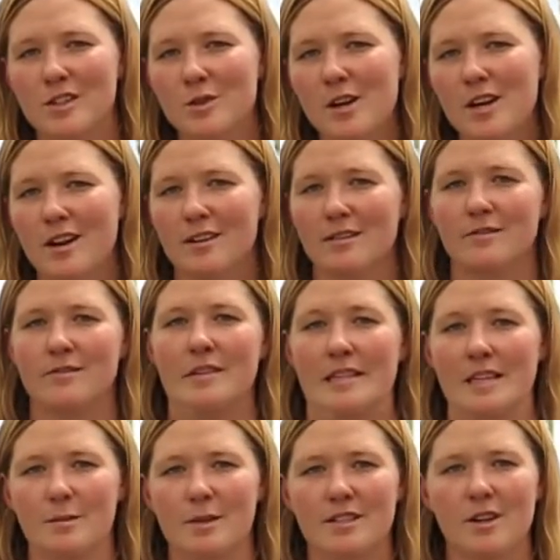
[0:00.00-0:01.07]
Cuando
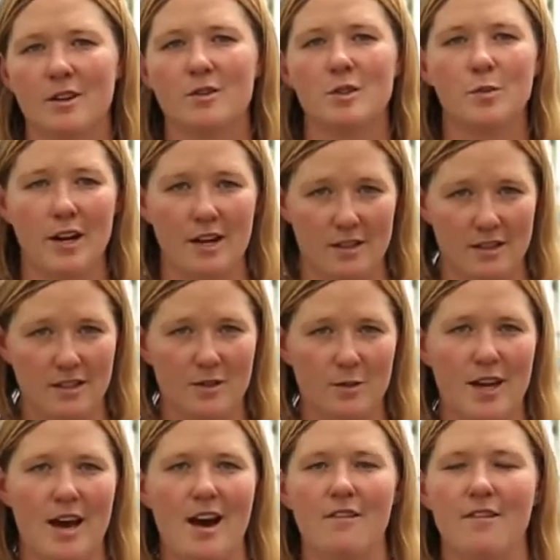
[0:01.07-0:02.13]
empapamos o remojamos el
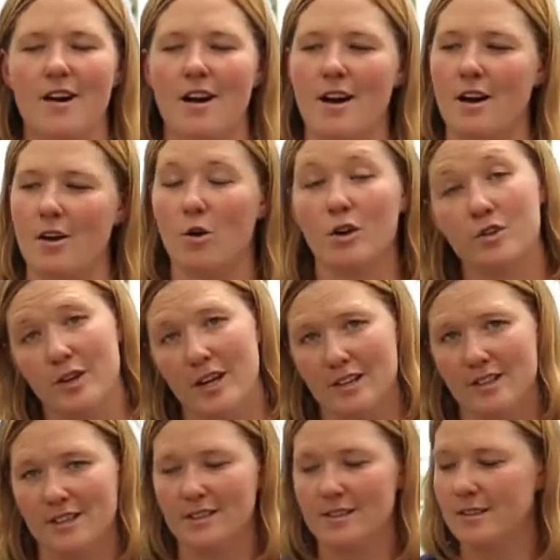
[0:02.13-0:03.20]
producto con la
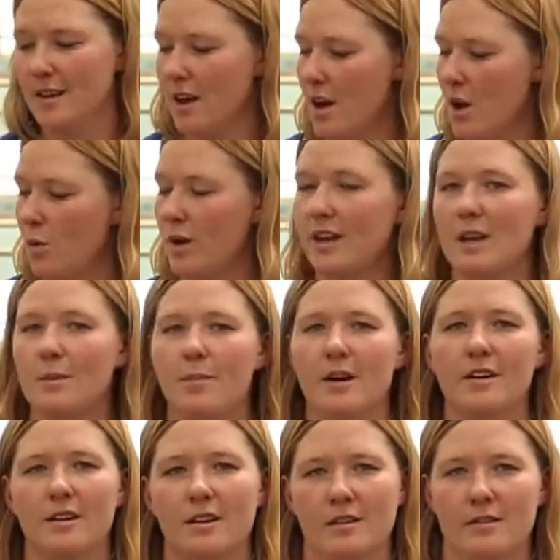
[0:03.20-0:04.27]
solución de nematodos,
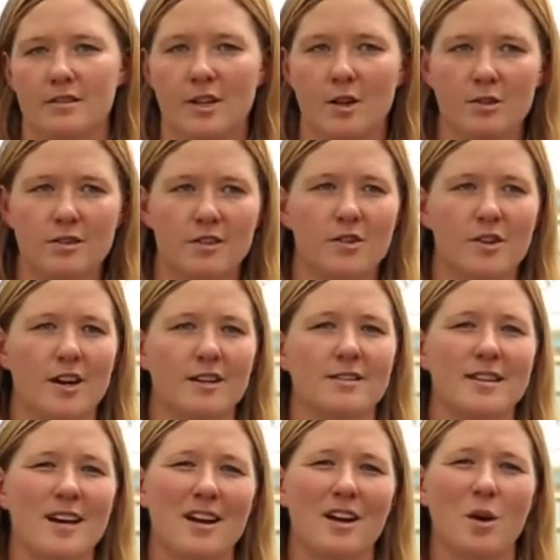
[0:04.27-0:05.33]
mantenemos el
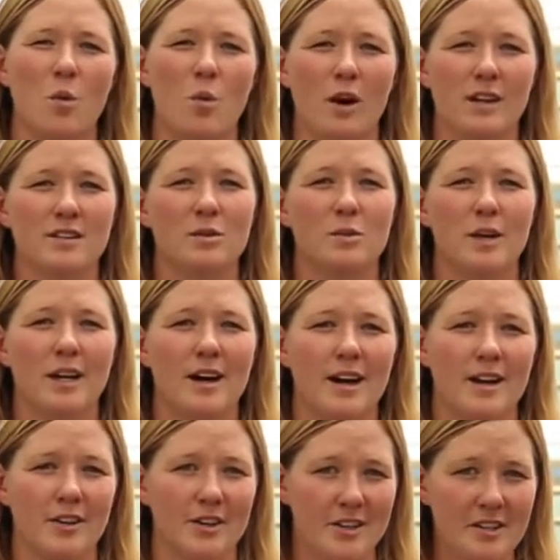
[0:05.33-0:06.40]
Dosatron en
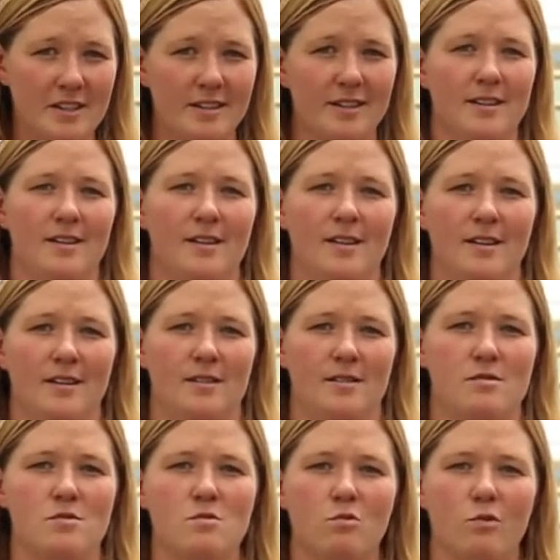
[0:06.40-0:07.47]
una proporción de
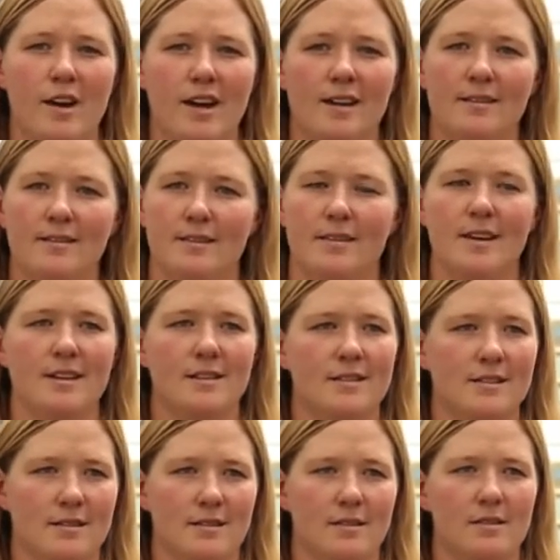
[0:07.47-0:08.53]
1 a 100.
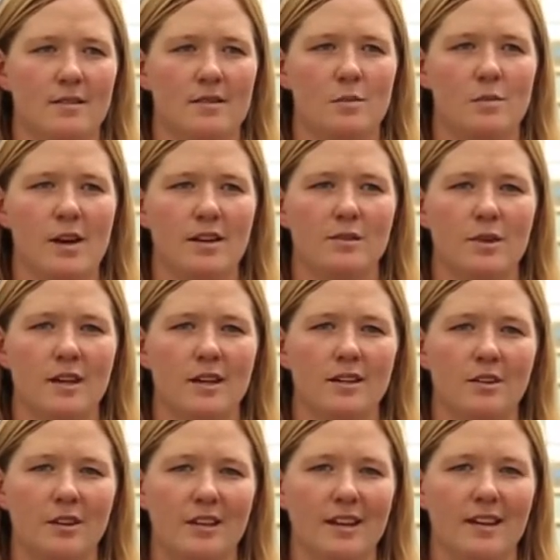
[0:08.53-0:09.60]
Creo que
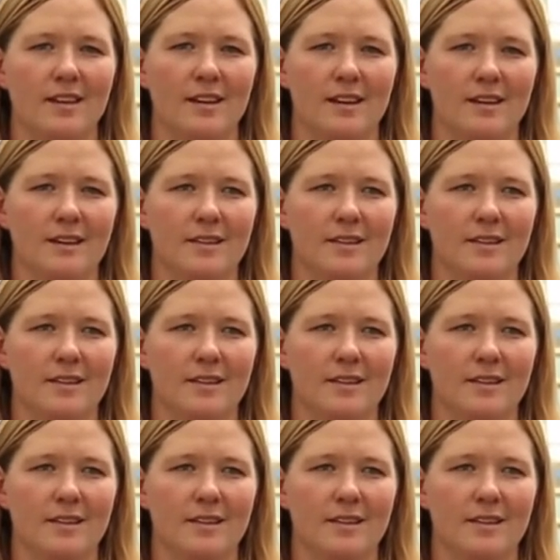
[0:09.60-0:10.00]
esta es la mejor